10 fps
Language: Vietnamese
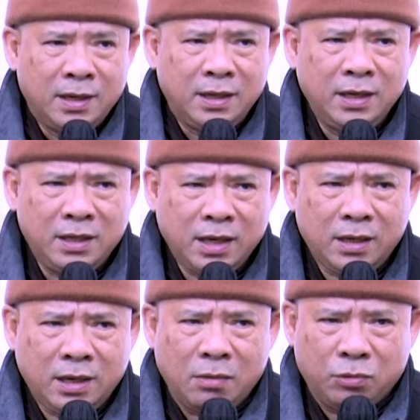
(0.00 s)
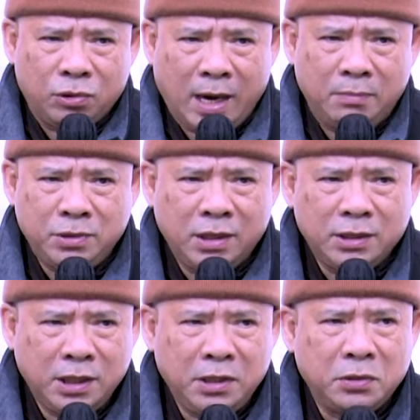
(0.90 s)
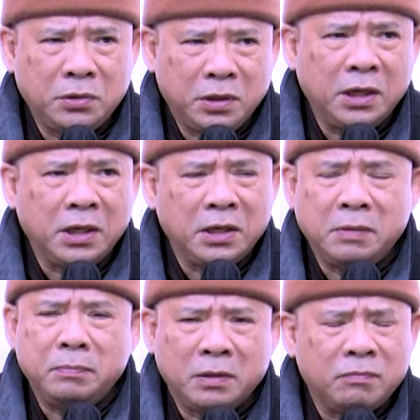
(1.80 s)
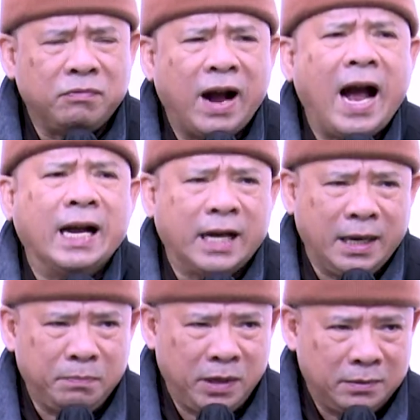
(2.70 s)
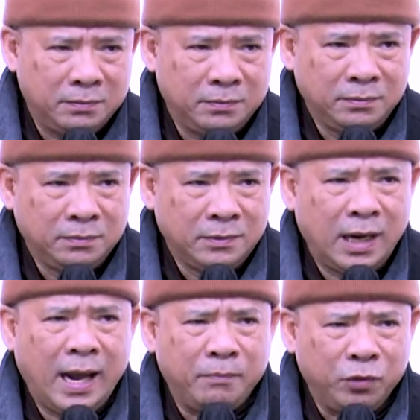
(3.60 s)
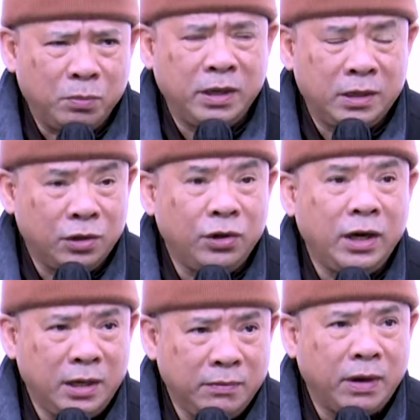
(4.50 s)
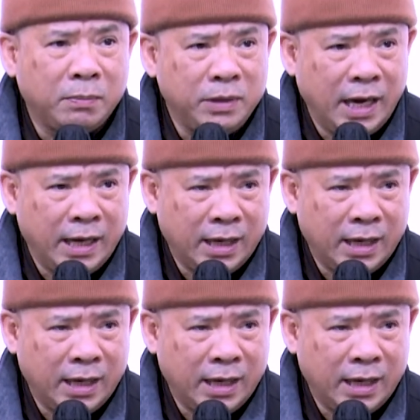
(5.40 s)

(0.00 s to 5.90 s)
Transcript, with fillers: Những chất độc của tham sân si nó chỉ vàng kiếp lực, làm cho mình, cho nên Đức Phật mới dạy